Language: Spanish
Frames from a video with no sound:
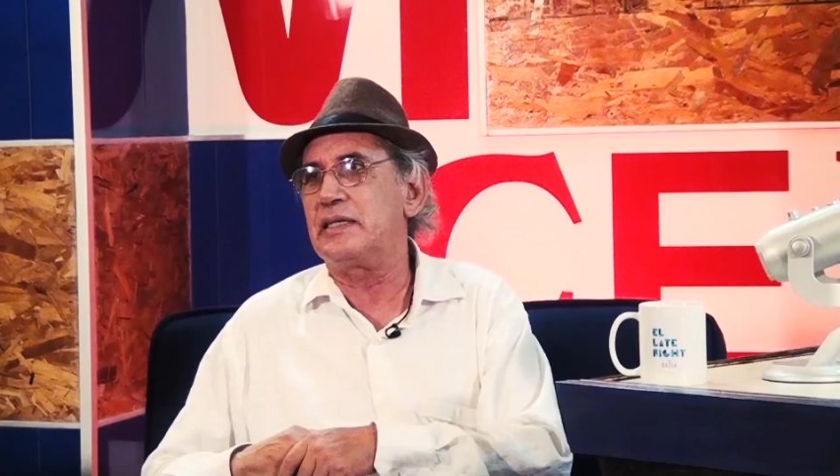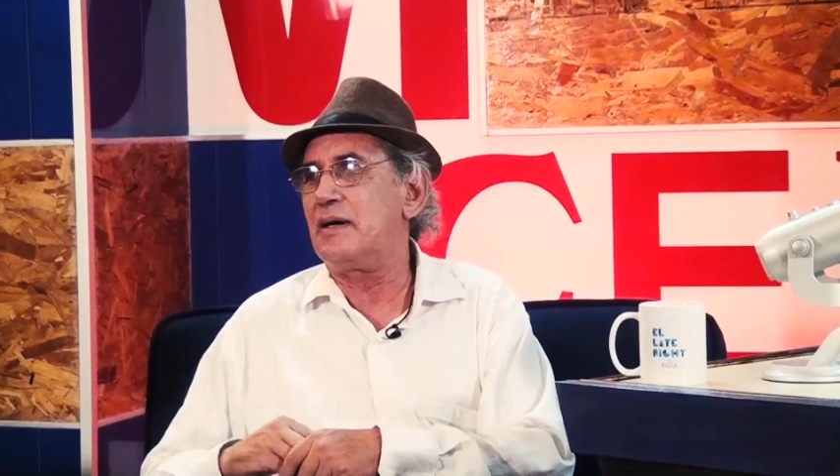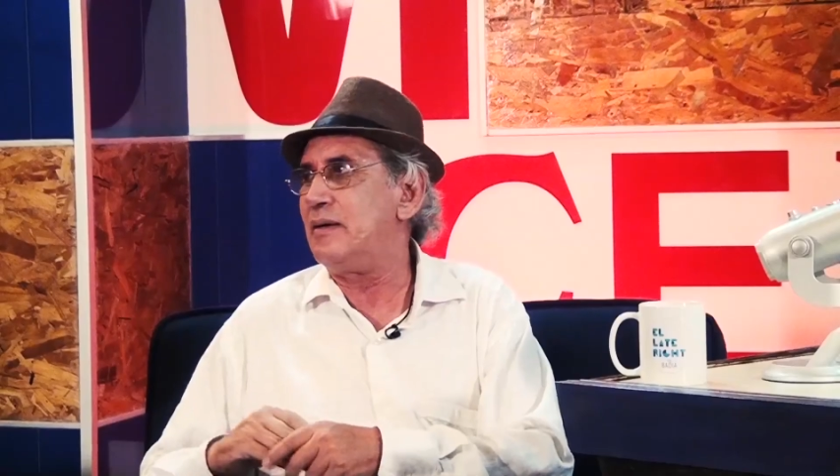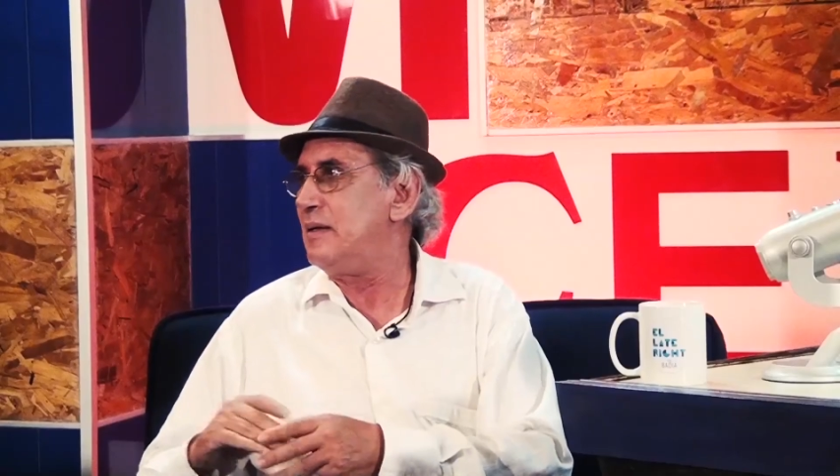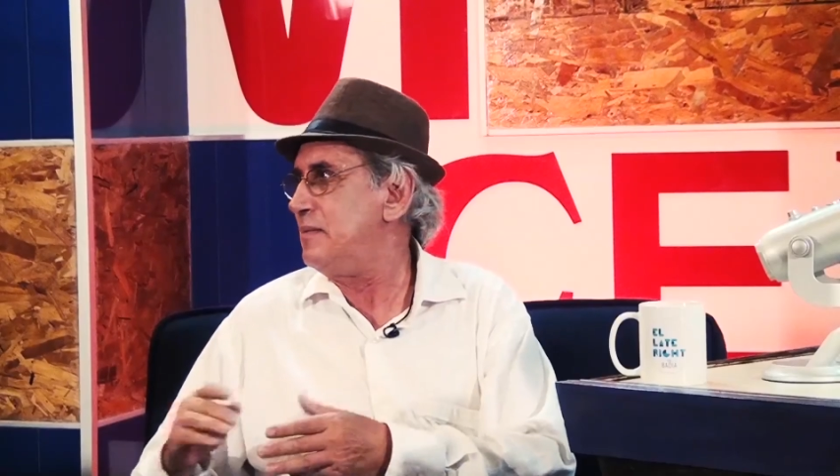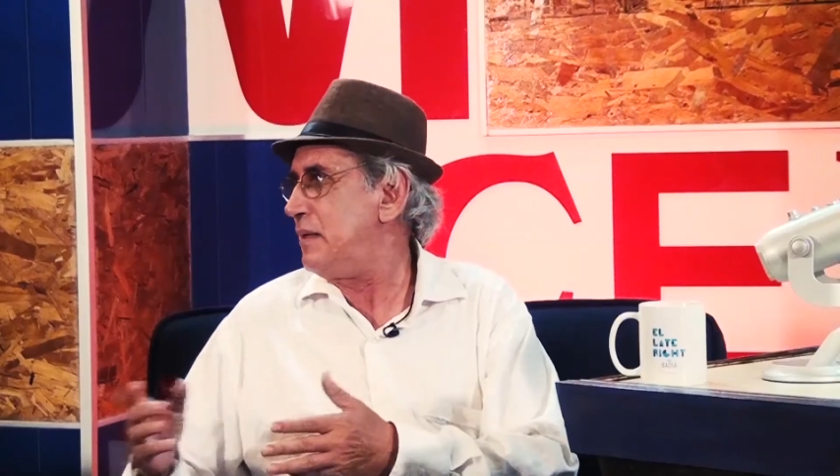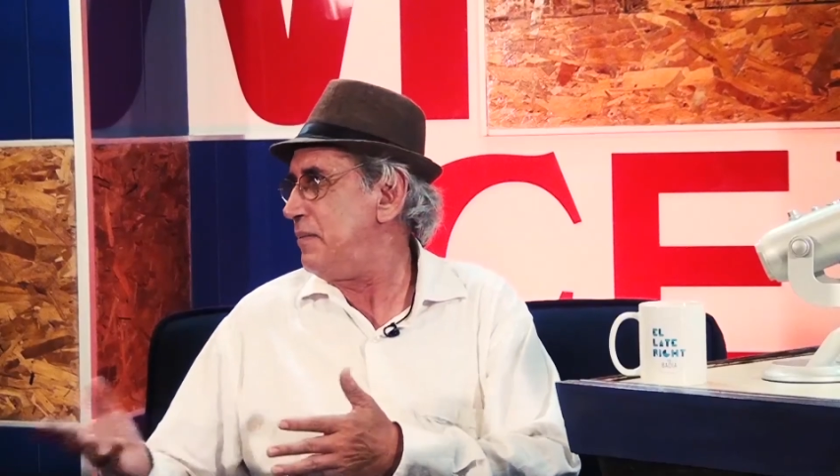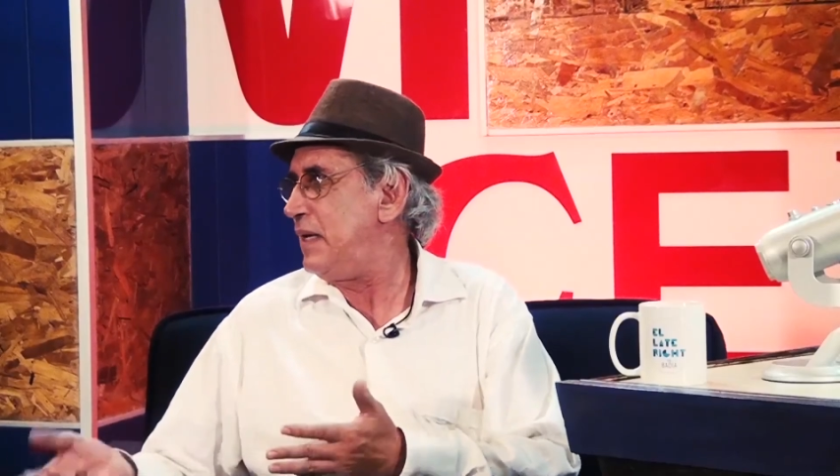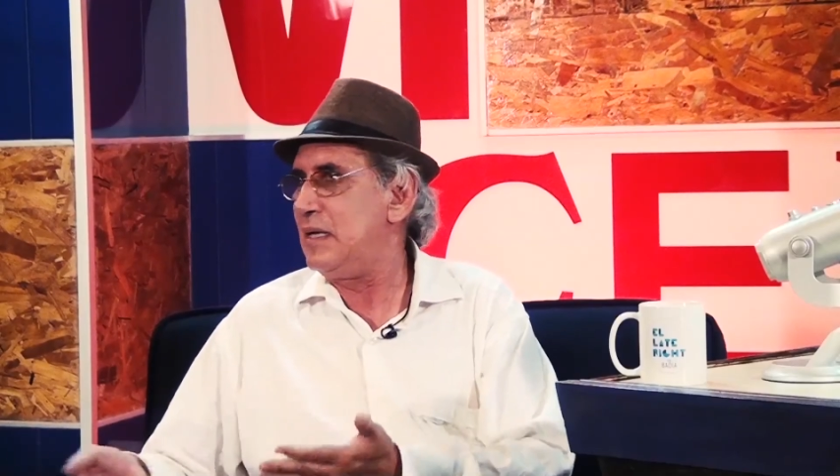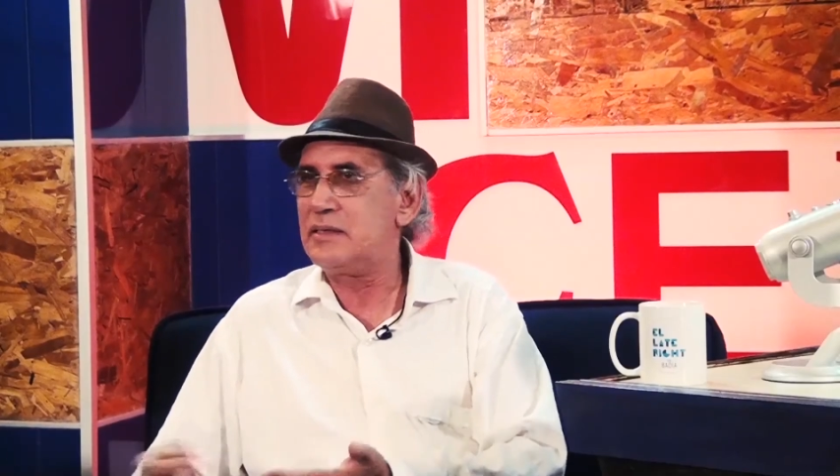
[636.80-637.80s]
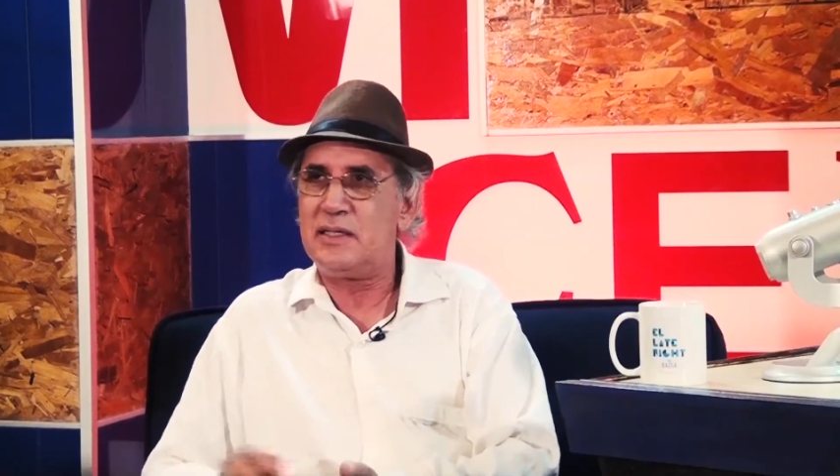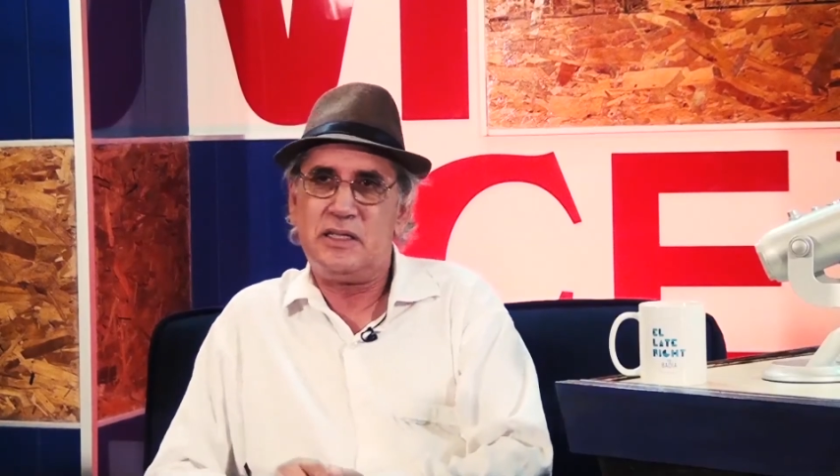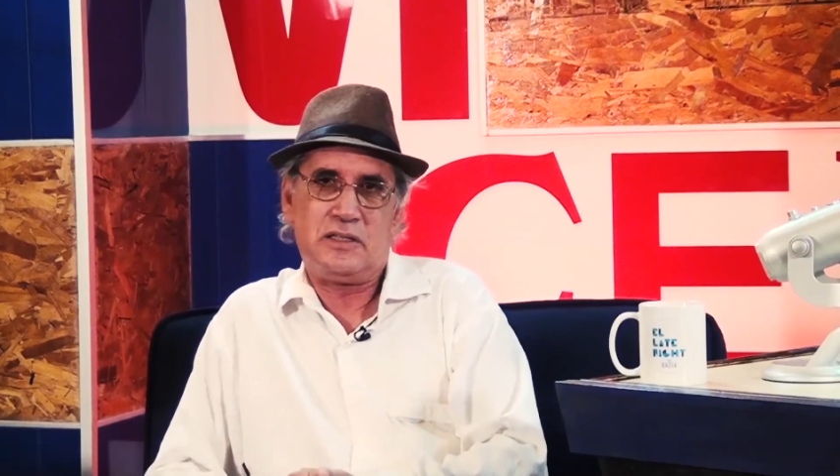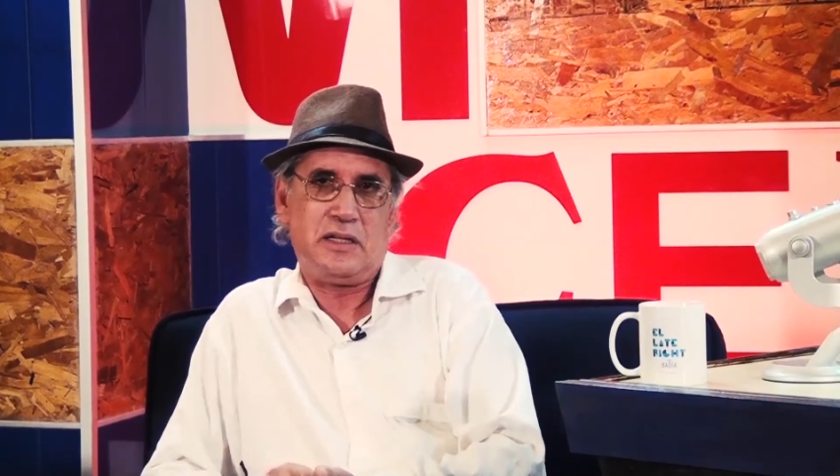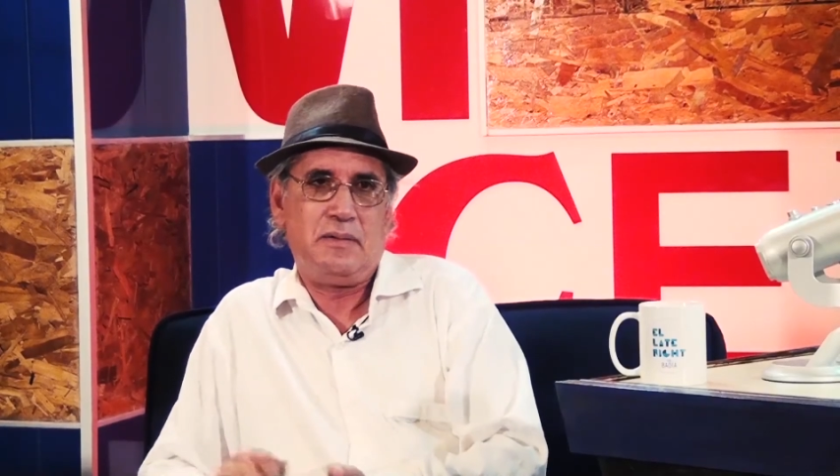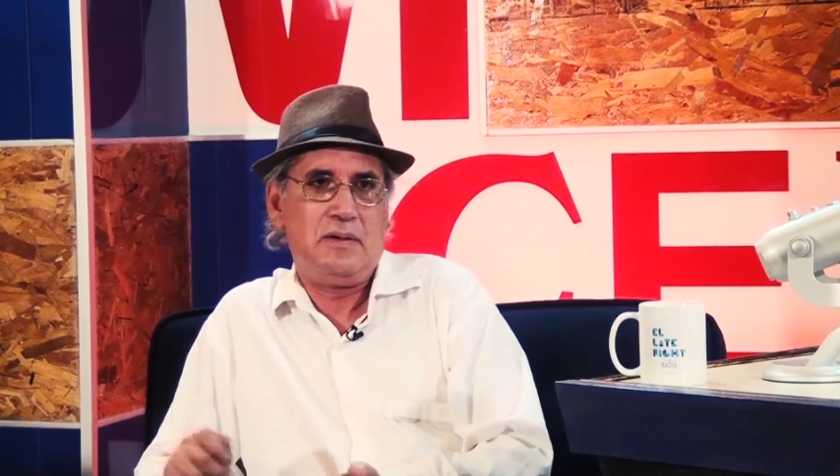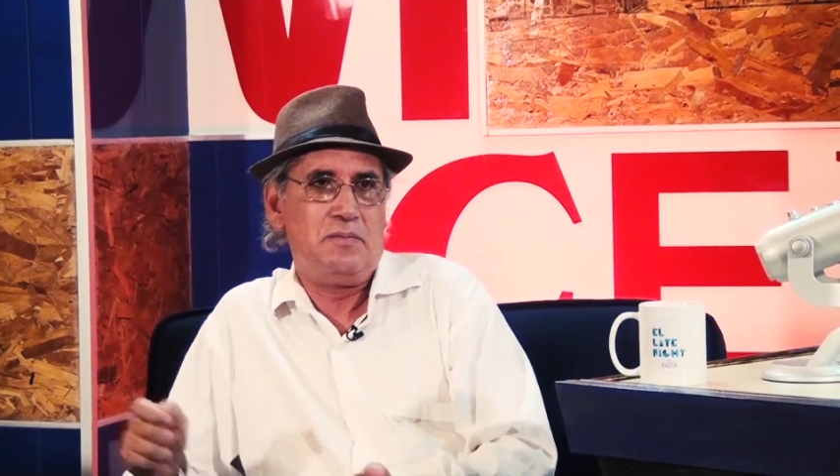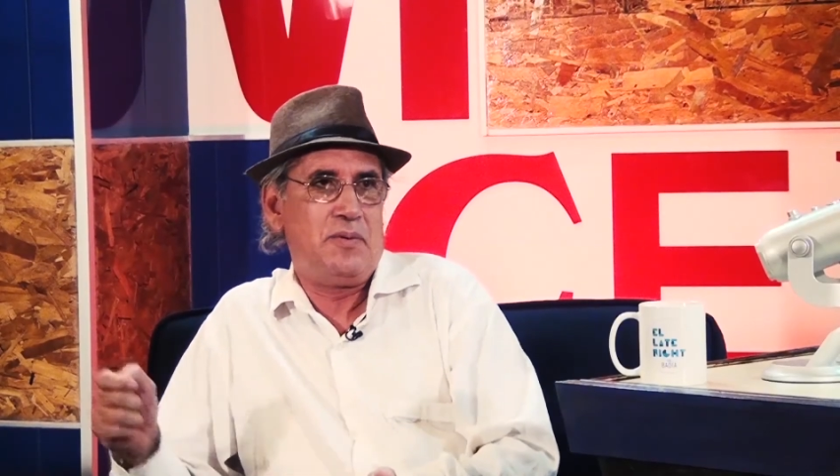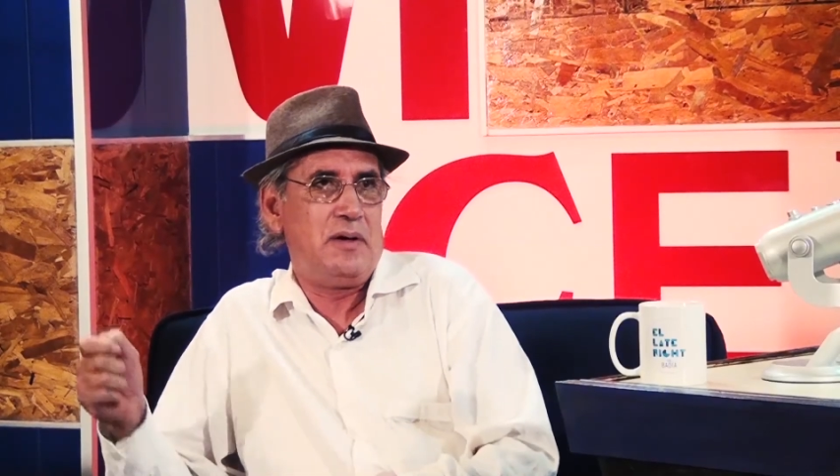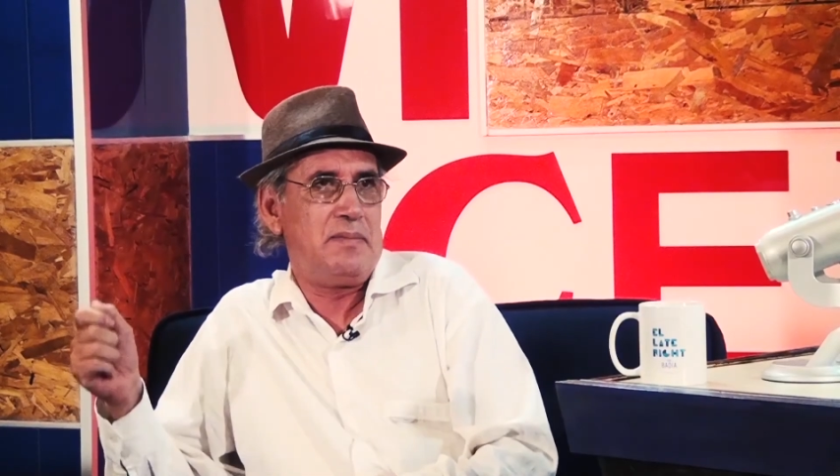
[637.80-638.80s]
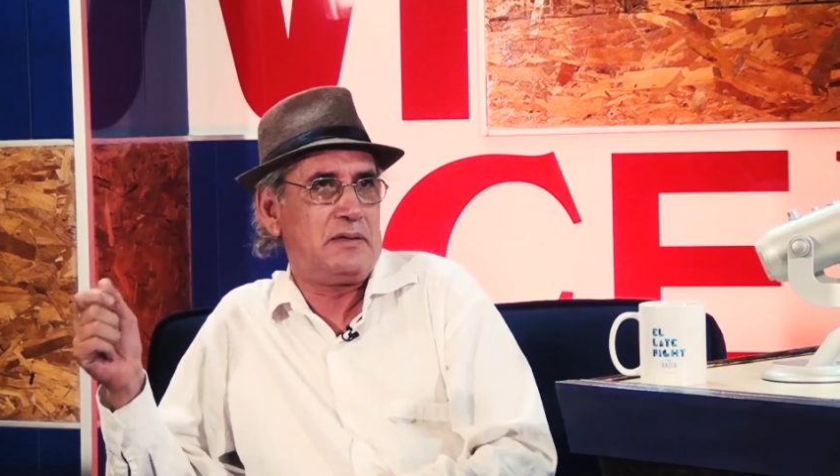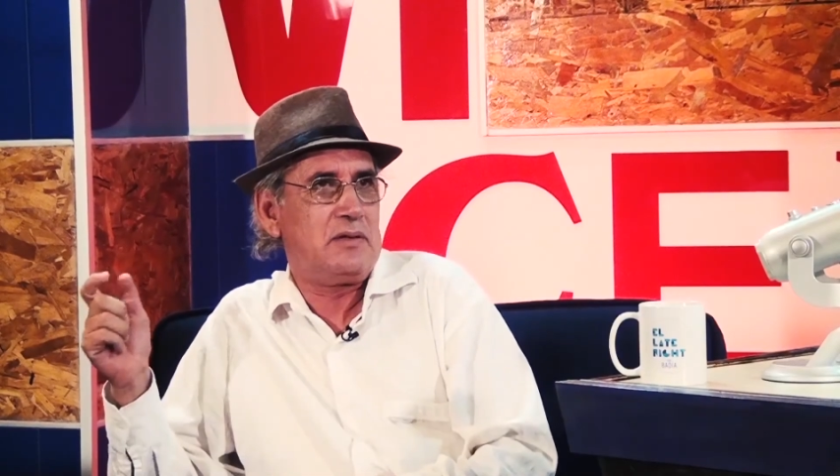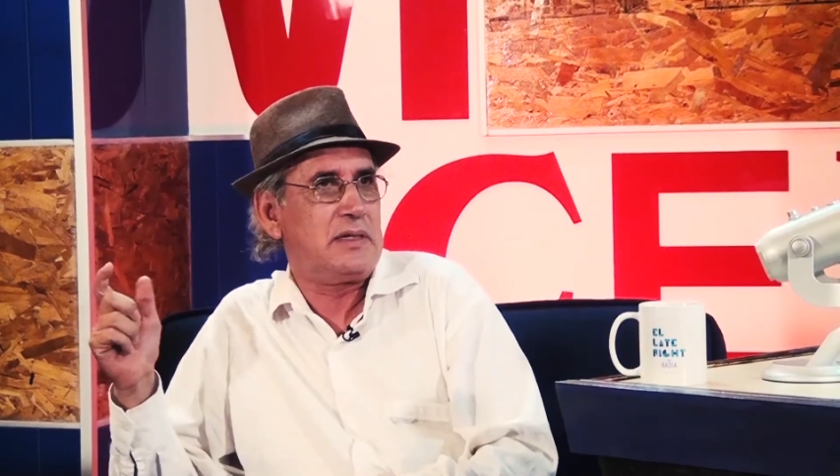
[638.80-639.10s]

sentaba en la mesa y escribía un poema